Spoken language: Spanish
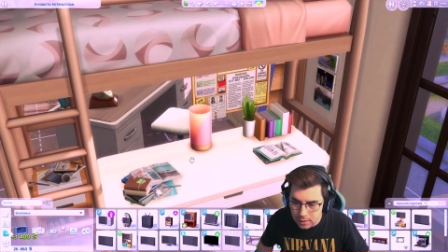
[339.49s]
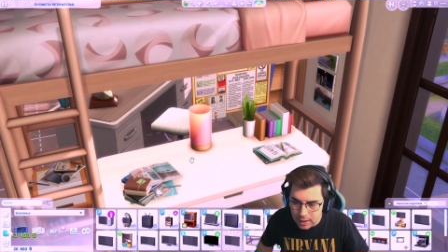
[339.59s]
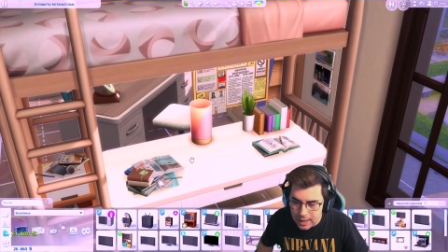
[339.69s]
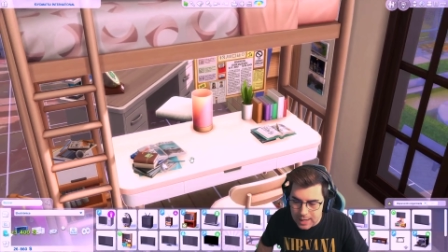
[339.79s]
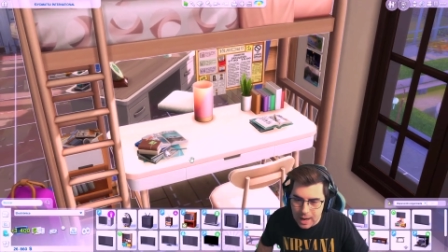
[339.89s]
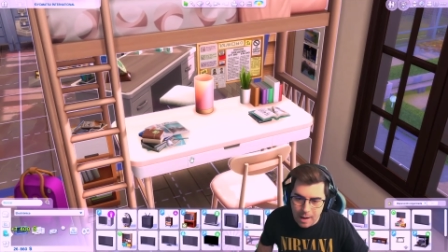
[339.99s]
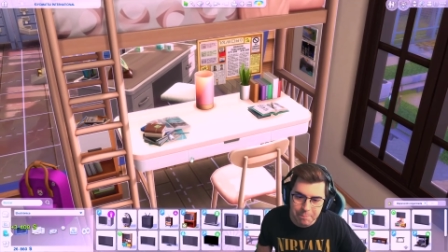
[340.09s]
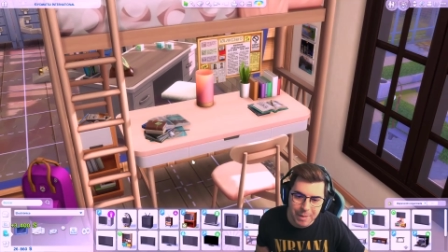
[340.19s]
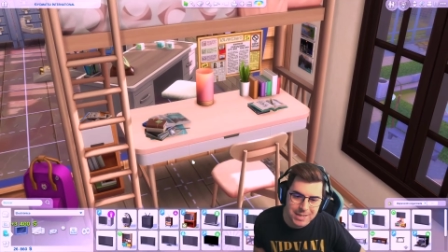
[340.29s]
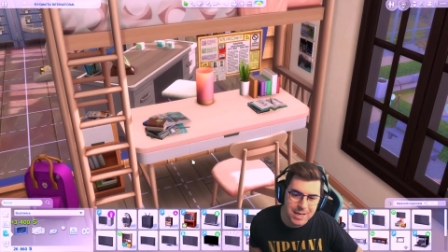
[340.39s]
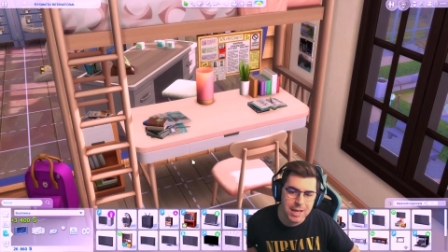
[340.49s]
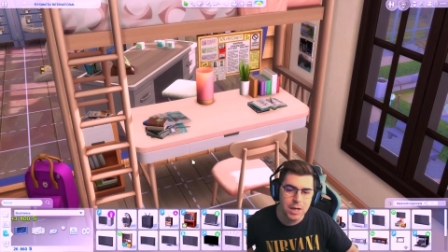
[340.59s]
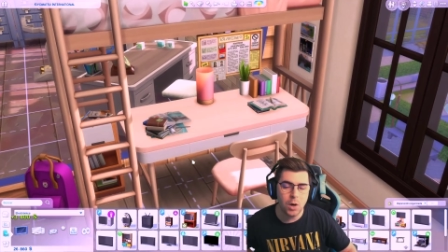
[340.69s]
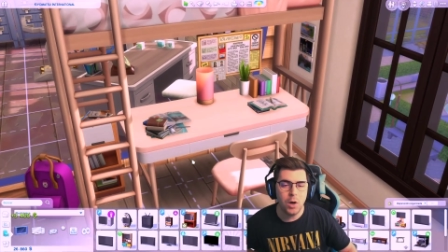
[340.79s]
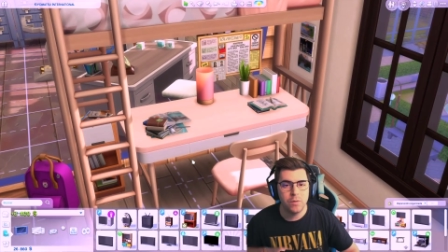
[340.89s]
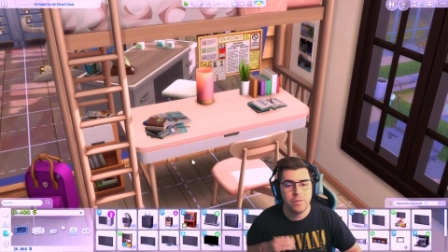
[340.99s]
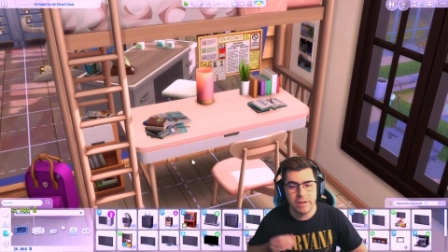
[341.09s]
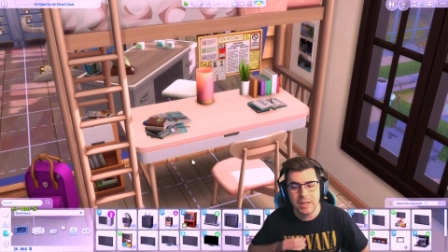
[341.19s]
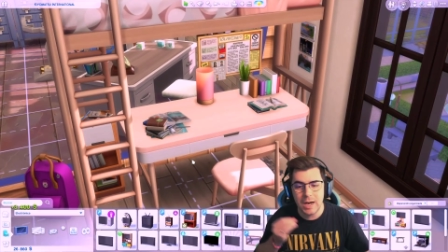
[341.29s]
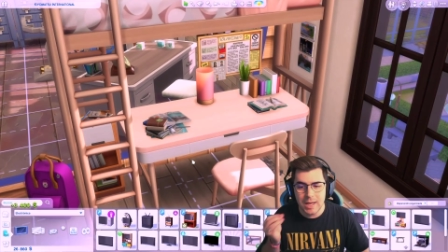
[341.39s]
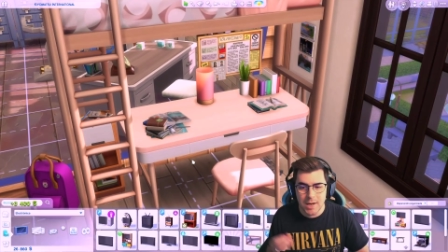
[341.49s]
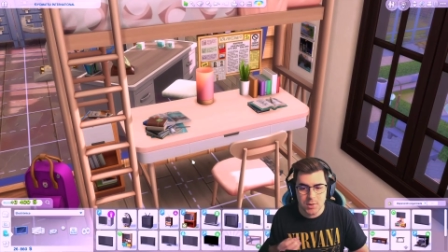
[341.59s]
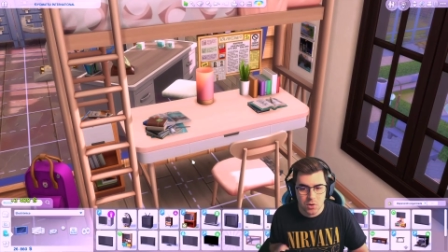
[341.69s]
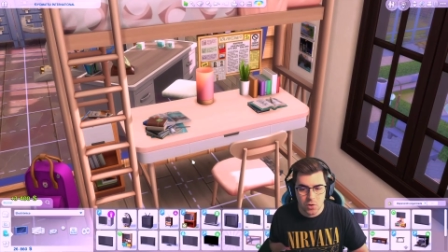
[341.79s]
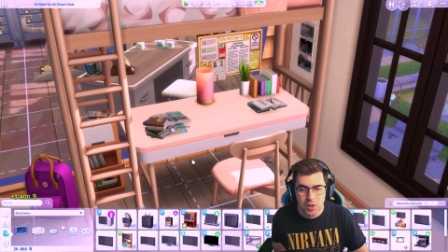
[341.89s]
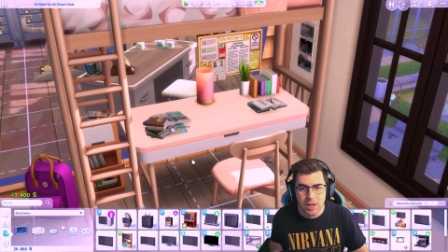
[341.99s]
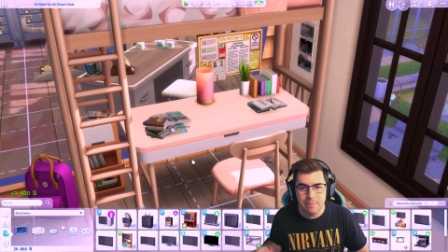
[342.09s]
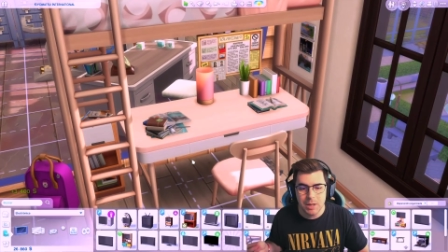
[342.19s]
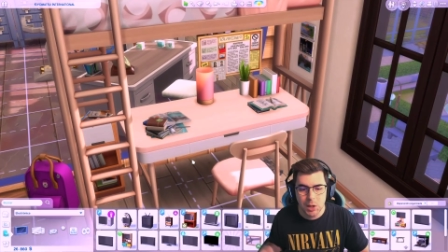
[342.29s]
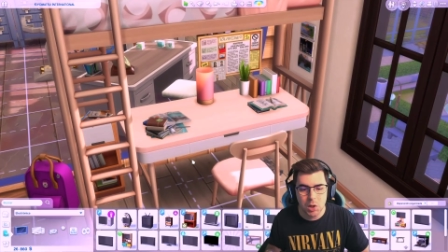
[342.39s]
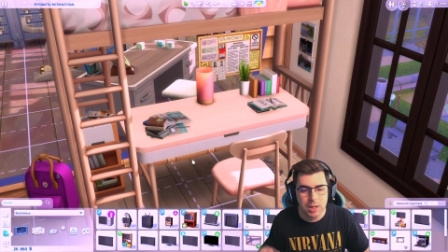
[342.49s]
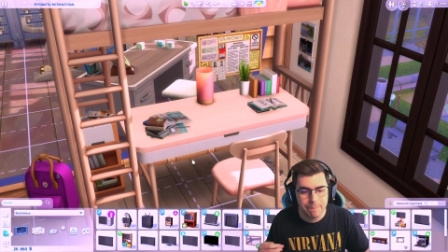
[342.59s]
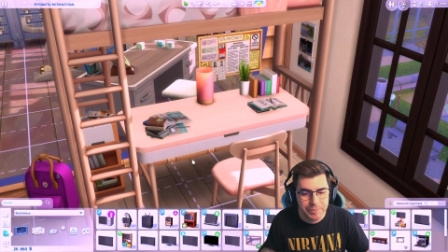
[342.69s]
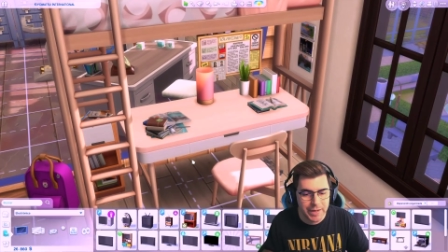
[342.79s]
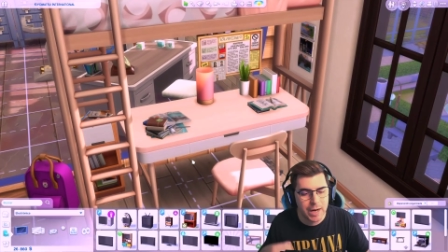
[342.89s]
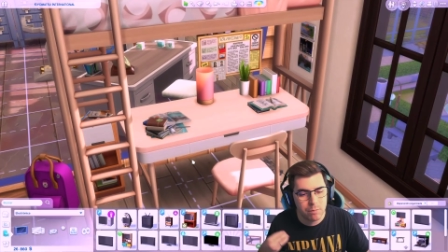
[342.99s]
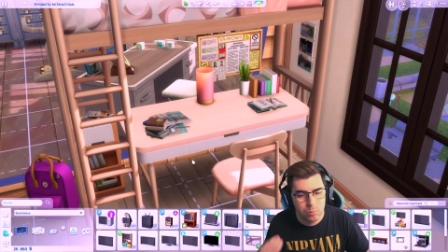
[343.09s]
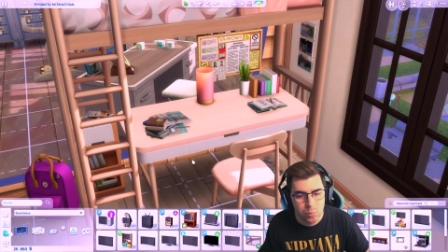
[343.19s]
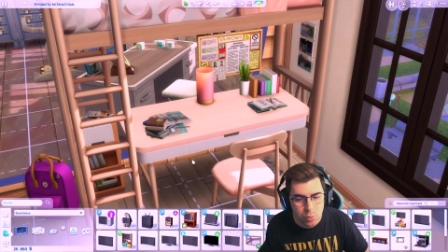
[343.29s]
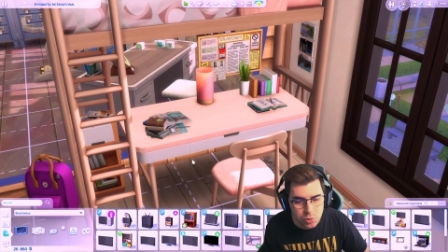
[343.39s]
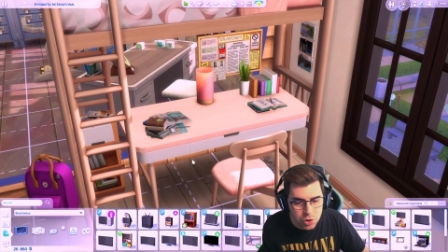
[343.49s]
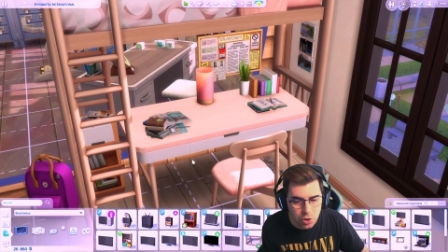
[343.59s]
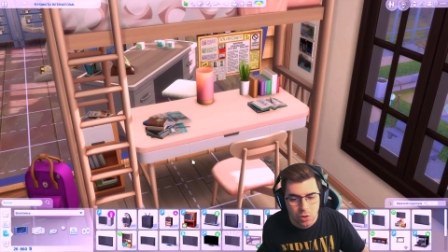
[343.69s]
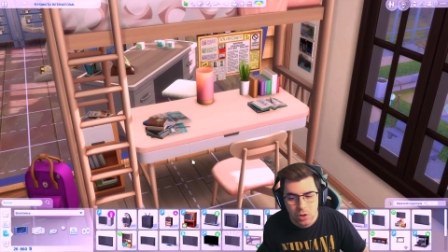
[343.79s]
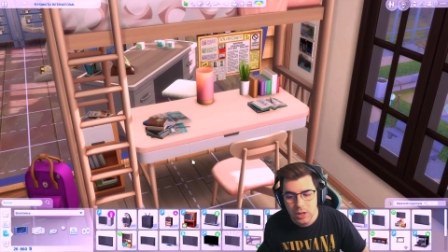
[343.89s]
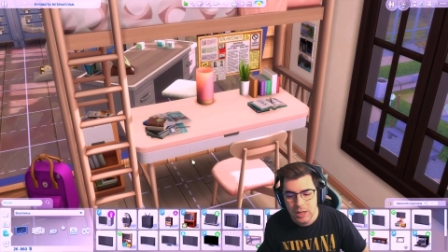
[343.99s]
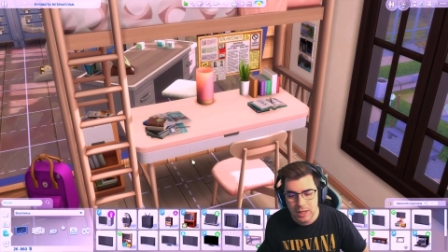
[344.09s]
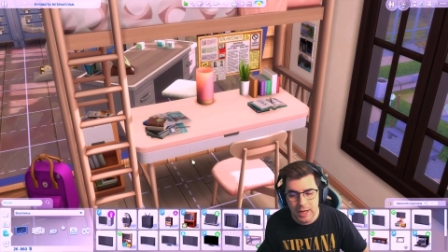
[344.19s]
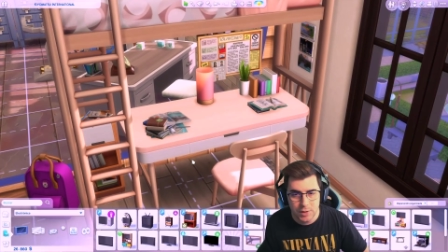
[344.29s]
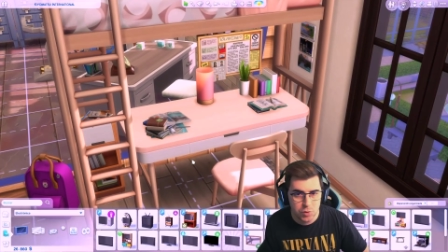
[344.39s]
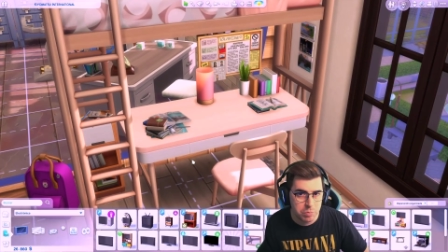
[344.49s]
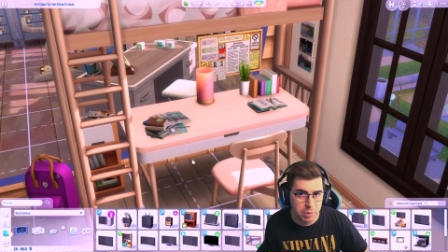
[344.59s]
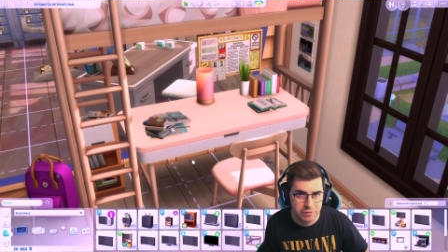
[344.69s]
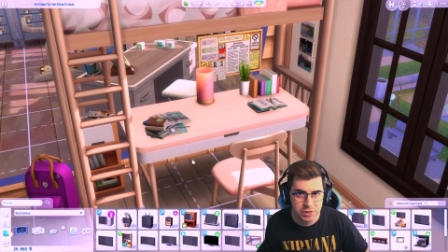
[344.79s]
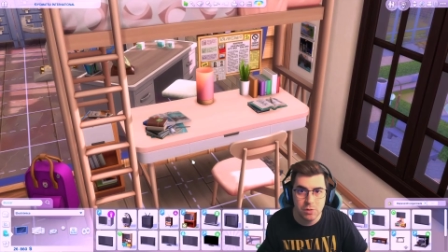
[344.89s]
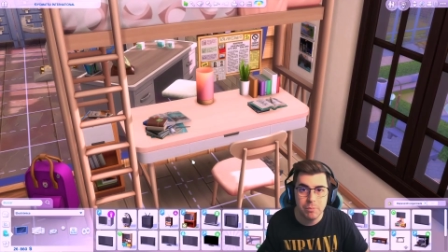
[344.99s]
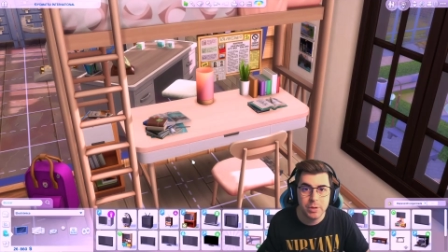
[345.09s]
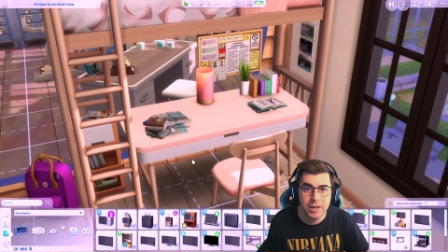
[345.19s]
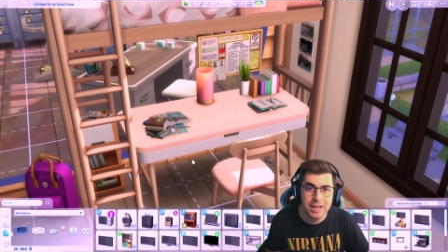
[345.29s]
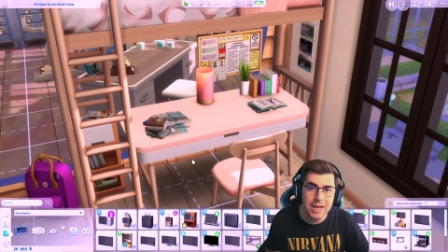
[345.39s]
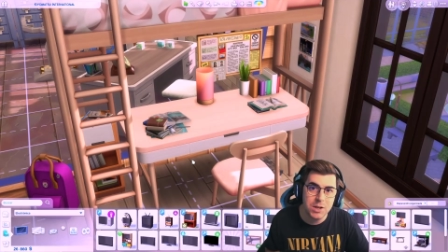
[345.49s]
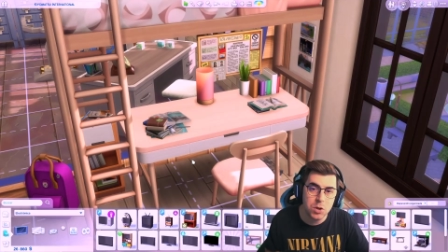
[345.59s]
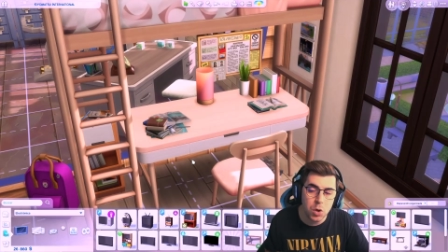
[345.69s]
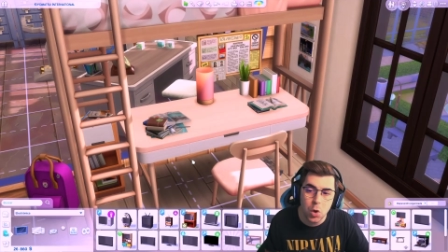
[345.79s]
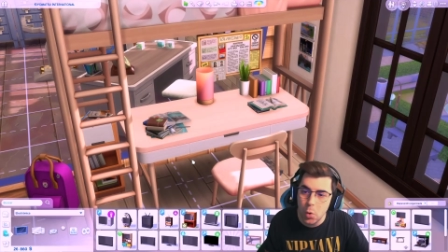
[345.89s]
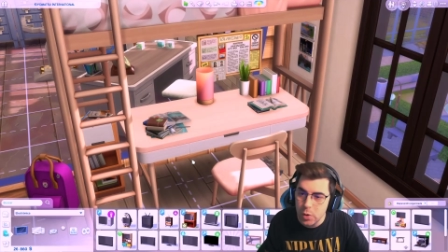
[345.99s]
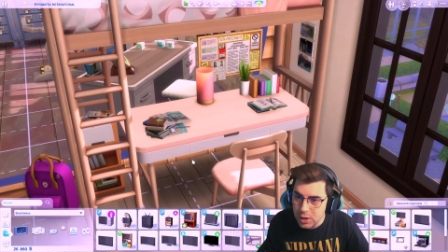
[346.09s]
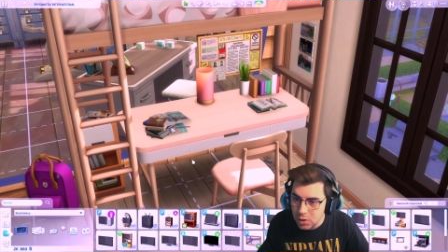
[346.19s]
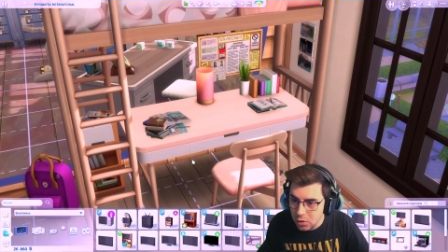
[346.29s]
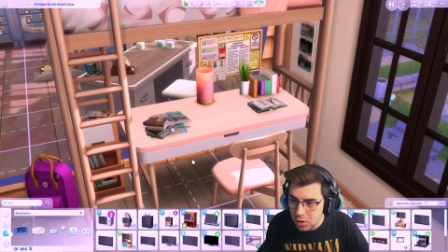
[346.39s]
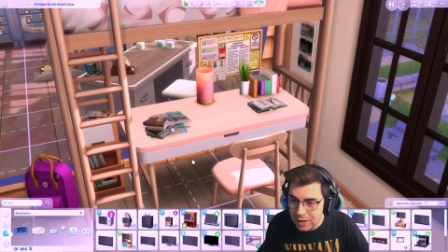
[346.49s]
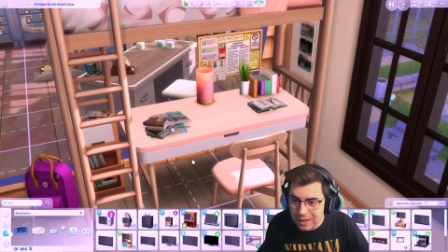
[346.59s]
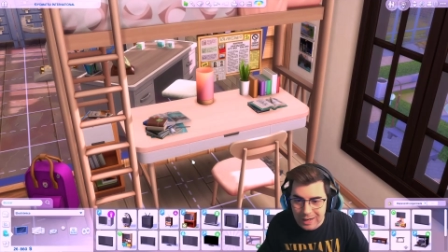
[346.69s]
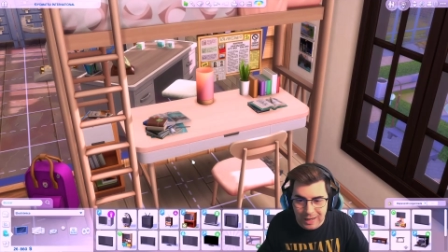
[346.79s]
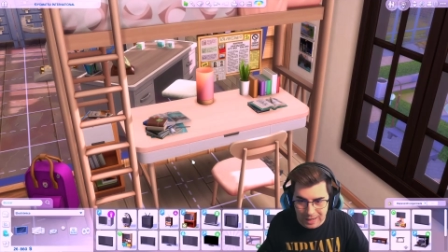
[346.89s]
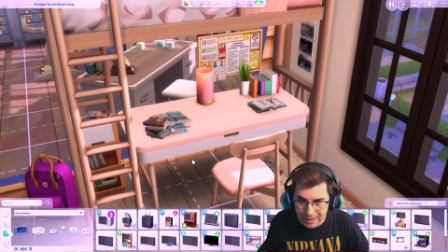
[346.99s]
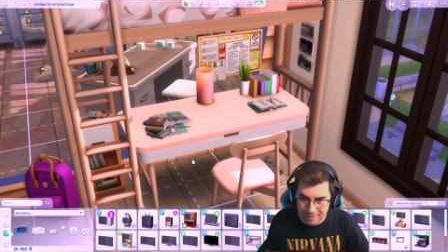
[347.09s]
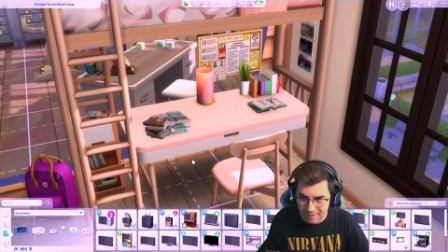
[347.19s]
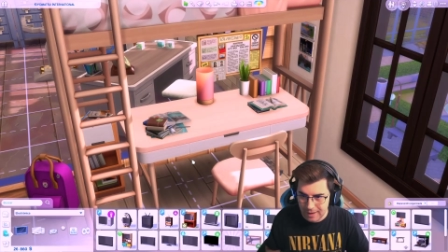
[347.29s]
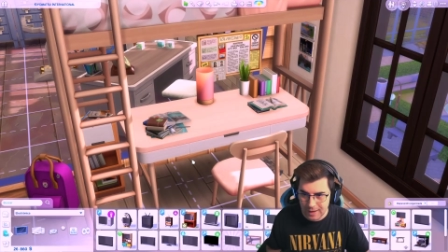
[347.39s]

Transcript: ella va a seguir on fire y ya os lo dije, me quiero centrar mucho en su profesión porque ya es lo único que le queda.